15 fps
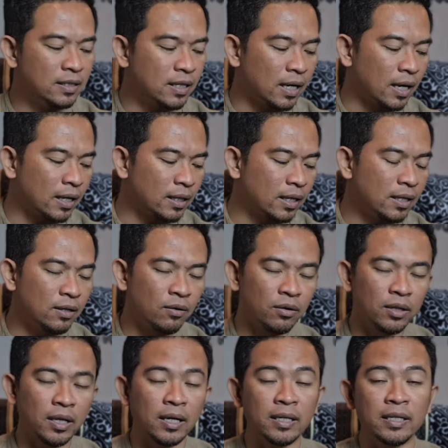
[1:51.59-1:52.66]
Jakarta di
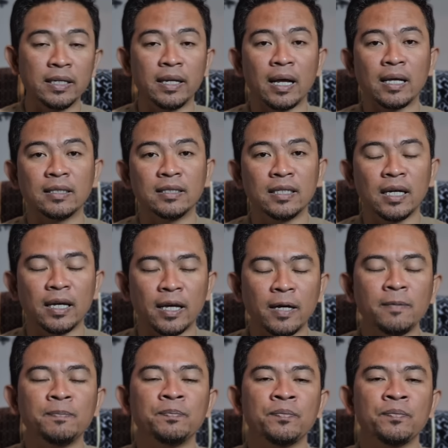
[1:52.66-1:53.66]
Hotel Diraja ya